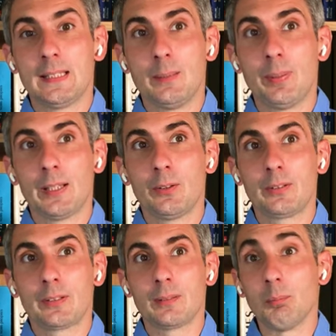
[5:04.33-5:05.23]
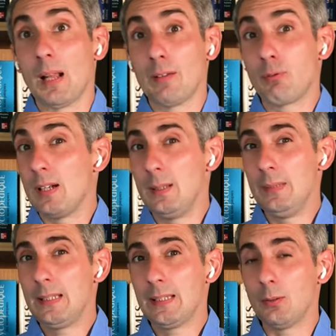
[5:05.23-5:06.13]
des périodes à la fois
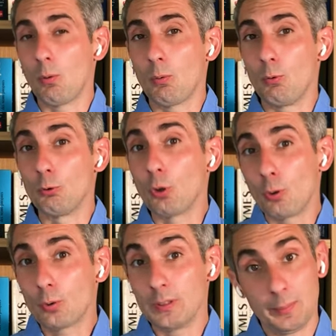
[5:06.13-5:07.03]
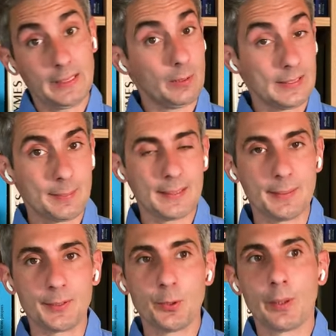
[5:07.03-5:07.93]
limitées dans le temps, limitées dans l'espace
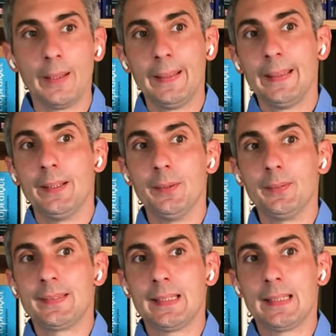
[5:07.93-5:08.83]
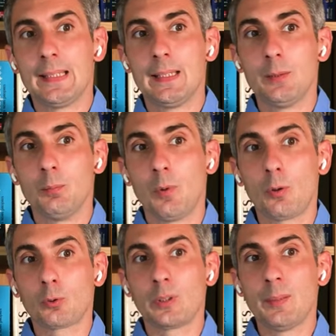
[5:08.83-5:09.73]
bien sûr. c'était
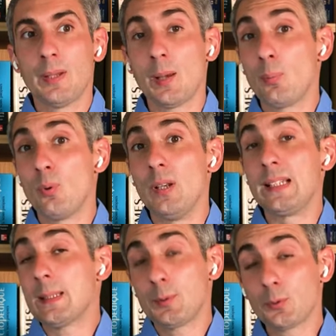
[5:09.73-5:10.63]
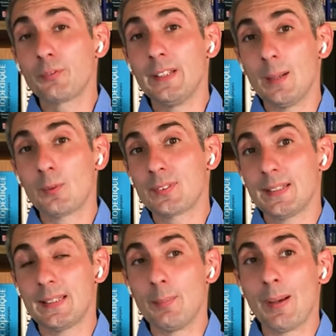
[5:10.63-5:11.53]
entre guillemets un peu l'exception finalement,
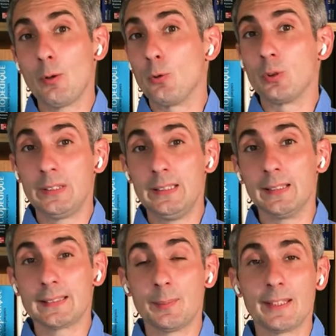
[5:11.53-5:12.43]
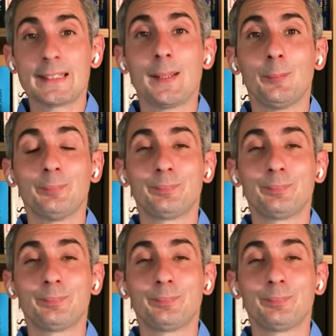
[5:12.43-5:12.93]
c'était pas le quotidien, c'est bien ça.